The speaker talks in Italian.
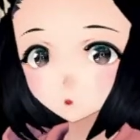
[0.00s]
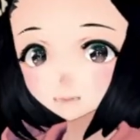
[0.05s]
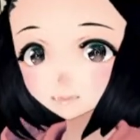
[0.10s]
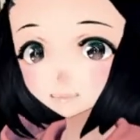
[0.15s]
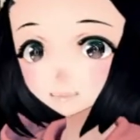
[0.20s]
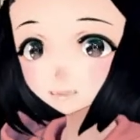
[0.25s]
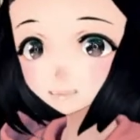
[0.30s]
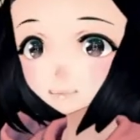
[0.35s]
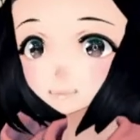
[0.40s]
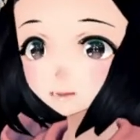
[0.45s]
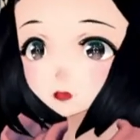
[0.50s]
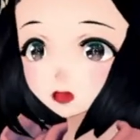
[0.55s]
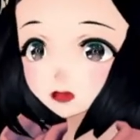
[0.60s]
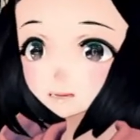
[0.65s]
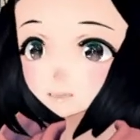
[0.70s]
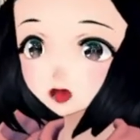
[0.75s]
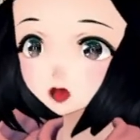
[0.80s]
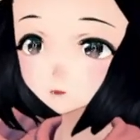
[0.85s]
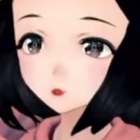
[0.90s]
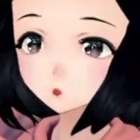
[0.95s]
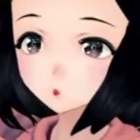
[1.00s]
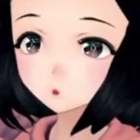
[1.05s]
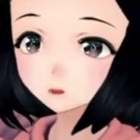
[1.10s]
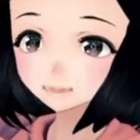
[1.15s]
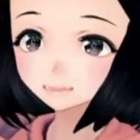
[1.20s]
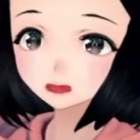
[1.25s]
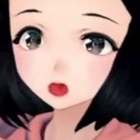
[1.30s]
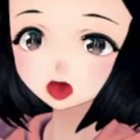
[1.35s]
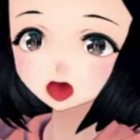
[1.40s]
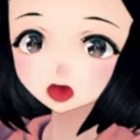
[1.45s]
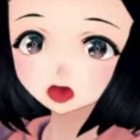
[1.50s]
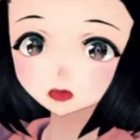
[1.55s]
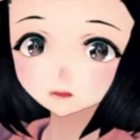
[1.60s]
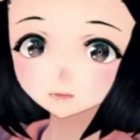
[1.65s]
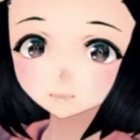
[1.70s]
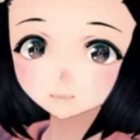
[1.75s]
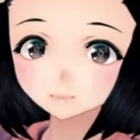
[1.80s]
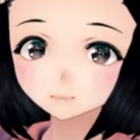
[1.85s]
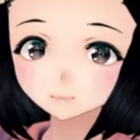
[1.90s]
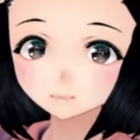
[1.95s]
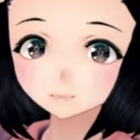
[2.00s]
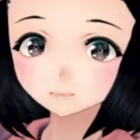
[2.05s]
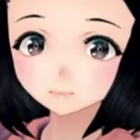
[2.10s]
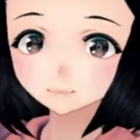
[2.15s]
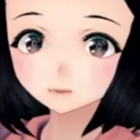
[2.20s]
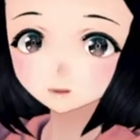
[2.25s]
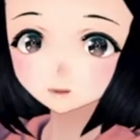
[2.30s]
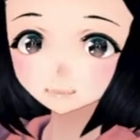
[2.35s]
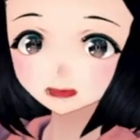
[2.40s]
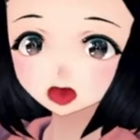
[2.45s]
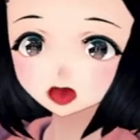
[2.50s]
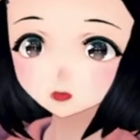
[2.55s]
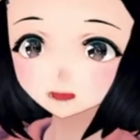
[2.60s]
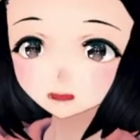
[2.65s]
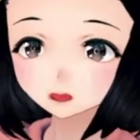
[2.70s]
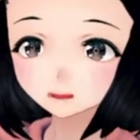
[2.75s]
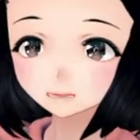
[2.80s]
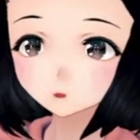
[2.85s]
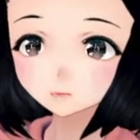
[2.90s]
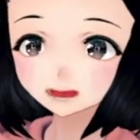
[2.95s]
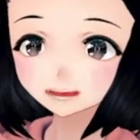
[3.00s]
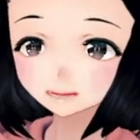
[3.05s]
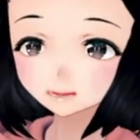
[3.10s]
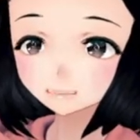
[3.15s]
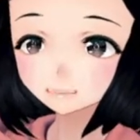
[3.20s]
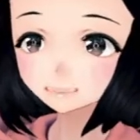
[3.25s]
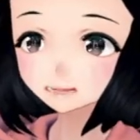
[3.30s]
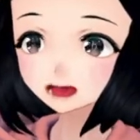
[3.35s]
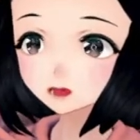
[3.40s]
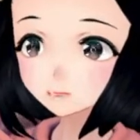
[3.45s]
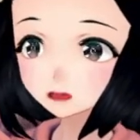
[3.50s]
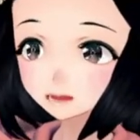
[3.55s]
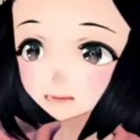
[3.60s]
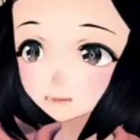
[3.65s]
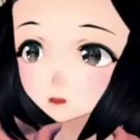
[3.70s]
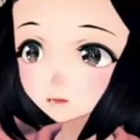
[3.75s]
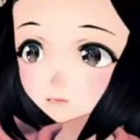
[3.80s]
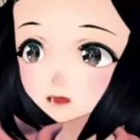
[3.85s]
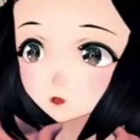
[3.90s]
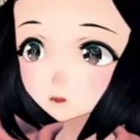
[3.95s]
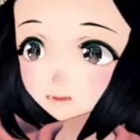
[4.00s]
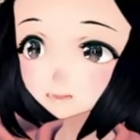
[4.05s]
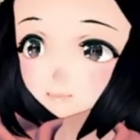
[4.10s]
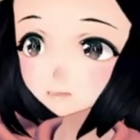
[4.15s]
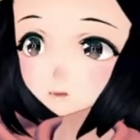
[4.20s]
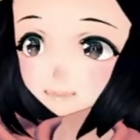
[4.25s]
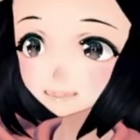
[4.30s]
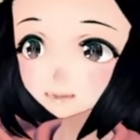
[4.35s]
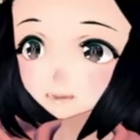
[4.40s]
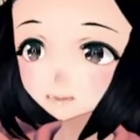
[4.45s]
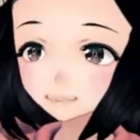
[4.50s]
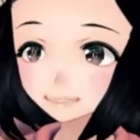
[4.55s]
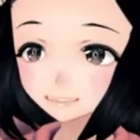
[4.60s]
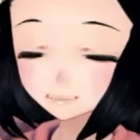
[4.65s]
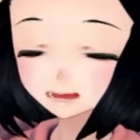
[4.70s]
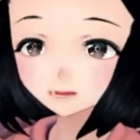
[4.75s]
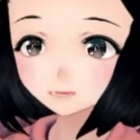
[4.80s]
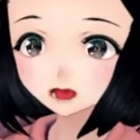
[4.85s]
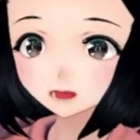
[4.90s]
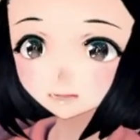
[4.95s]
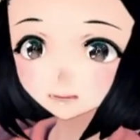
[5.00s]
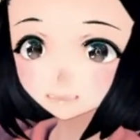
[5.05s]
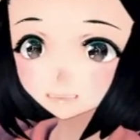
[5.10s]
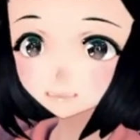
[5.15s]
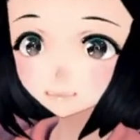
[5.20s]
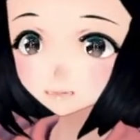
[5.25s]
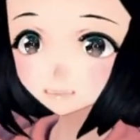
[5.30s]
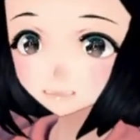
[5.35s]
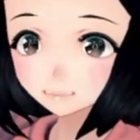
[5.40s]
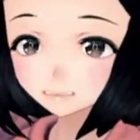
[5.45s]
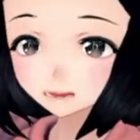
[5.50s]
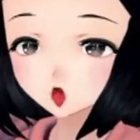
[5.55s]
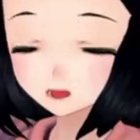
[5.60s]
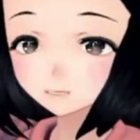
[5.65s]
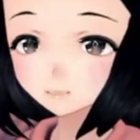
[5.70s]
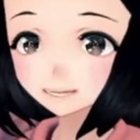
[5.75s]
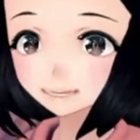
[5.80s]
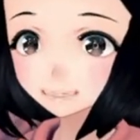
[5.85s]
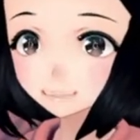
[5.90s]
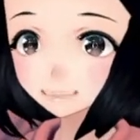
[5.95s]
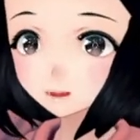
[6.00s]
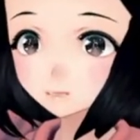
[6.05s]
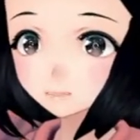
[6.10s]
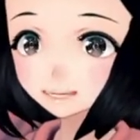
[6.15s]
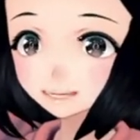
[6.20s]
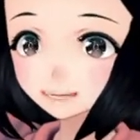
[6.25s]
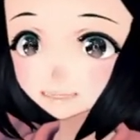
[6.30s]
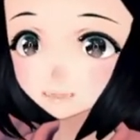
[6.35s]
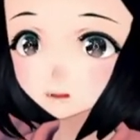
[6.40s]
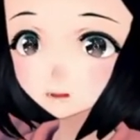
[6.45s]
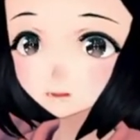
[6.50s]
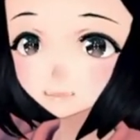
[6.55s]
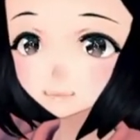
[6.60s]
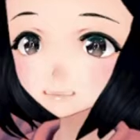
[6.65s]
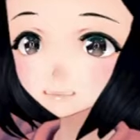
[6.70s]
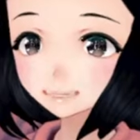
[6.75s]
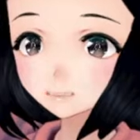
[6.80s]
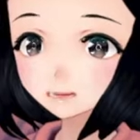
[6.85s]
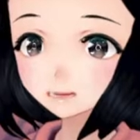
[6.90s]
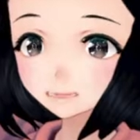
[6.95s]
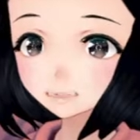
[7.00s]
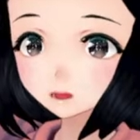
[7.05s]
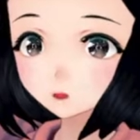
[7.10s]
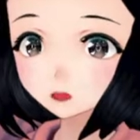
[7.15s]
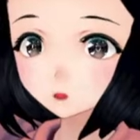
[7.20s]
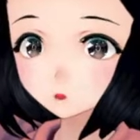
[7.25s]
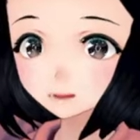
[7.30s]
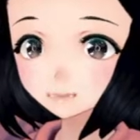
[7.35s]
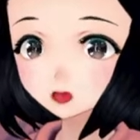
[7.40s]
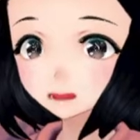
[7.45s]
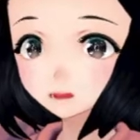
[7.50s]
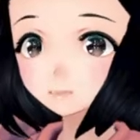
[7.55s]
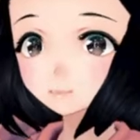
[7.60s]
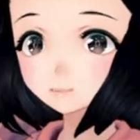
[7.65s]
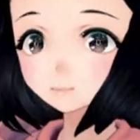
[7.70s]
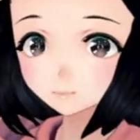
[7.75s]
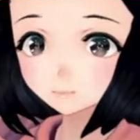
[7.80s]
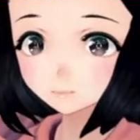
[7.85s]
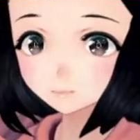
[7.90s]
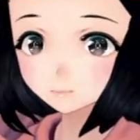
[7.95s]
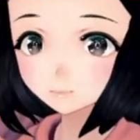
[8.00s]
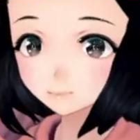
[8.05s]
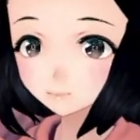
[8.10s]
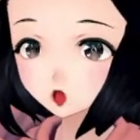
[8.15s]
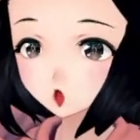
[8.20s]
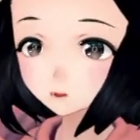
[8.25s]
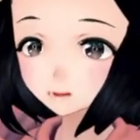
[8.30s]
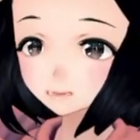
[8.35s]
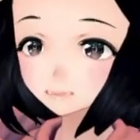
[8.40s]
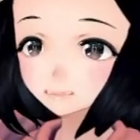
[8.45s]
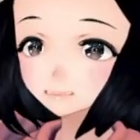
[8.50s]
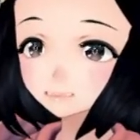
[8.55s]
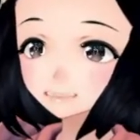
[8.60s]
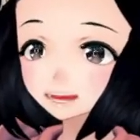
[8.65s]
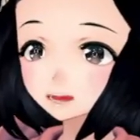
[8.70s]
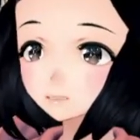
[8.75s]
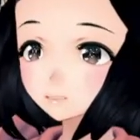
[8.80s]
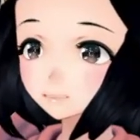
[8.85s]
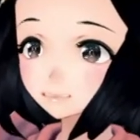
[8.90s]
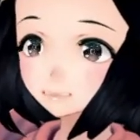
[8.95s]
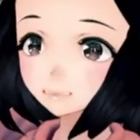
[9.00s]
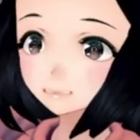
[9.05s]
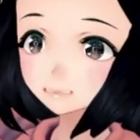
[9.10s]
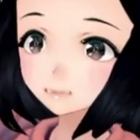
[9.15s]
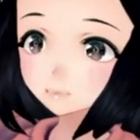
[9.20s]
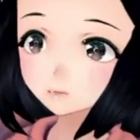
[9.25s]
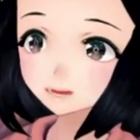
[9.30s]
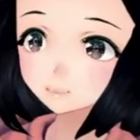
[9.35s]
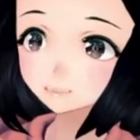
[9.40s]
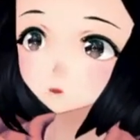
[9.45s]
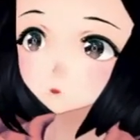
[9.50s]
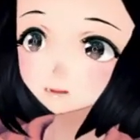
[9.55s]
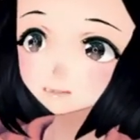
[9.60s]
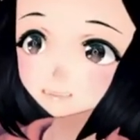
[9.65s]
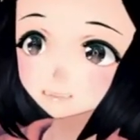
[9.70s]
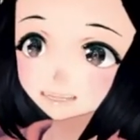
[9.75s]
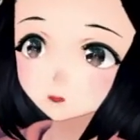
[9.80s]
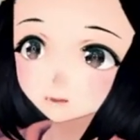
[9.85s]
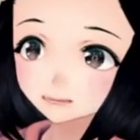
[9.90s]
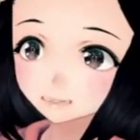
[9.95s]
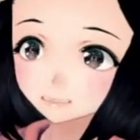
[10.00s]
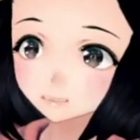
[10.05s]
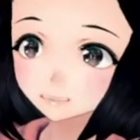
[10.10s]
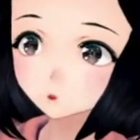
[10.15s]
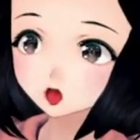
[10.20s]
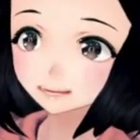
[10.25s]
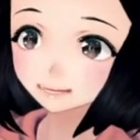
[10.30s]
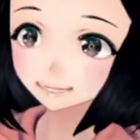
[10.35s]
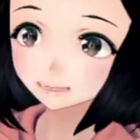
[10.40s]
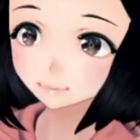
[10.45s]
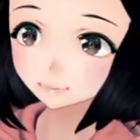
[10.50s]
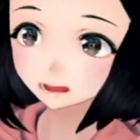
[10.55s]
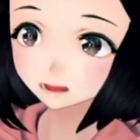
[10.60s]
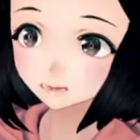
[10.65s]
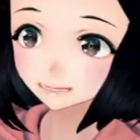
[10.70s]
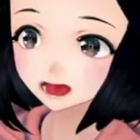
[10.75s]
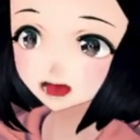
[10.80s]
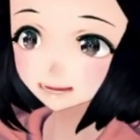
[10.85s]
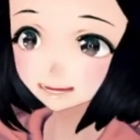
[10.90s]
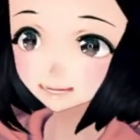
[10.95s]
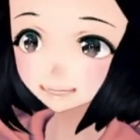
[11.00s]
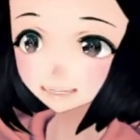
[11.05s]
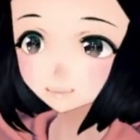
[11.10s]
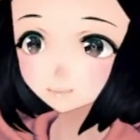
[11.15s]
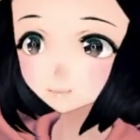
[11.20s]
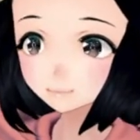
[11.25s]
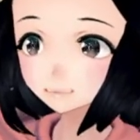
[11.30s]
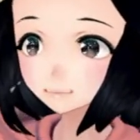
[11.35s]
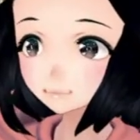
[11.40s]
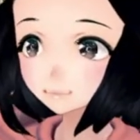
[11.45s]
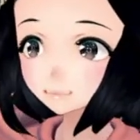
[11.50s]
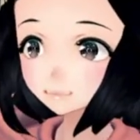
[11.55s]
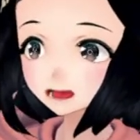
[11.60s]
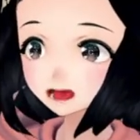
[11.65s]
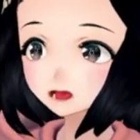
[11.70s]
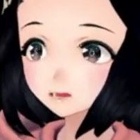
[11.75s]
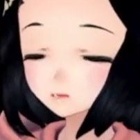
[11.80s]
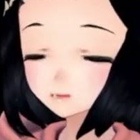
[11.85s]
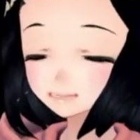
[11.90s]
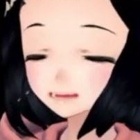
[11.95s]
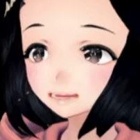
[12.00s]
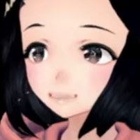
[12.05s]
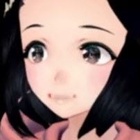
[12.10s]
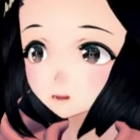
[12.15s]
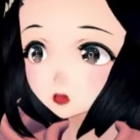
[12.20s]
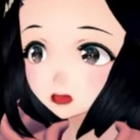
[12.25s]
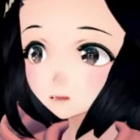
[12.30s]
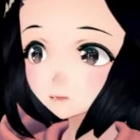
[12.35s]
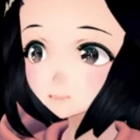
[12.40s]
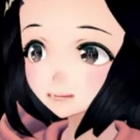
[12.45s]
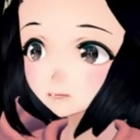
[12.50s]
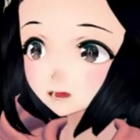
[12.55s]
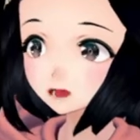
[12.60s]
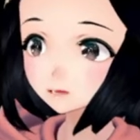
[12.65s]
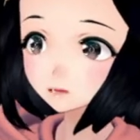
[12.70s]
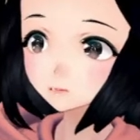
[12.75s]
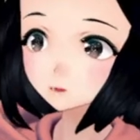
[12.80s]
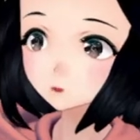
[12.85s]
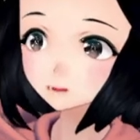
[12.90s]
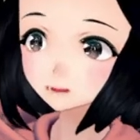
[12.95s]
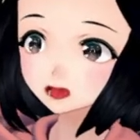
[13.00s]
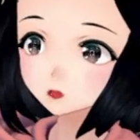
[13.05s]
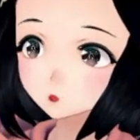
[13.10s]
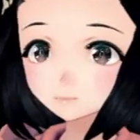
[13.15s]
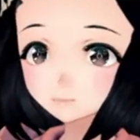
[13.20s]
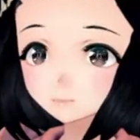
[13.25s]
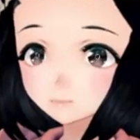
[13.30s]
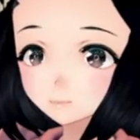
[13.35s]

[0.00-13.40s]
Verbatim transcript: Minute, ovvero un gioco che mi ha attirato solamente per la descrizione e mi ha incuriosito da subito Minit è un'originale mini avventura da giocare 60 secondi alla volta.